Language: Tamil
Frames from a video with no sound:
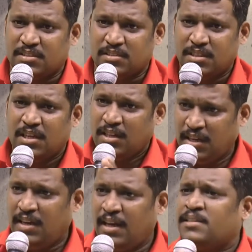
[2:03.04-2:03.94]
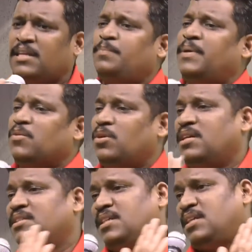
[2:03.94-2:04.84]
சில பேத்துக்கு இல்லையா சாப்பாடு
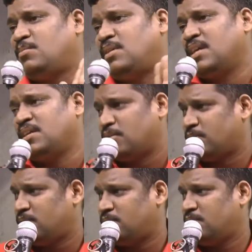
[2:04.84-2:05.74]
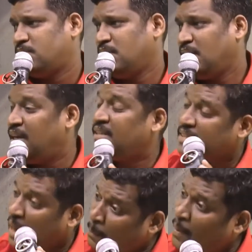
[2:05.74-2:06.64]
ஒழுங்காக ஜீரணமாகலன்னு அர்த்தம்
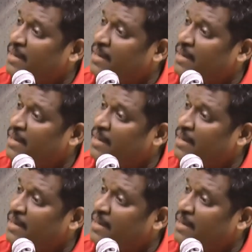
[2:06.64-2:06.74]
இல்லை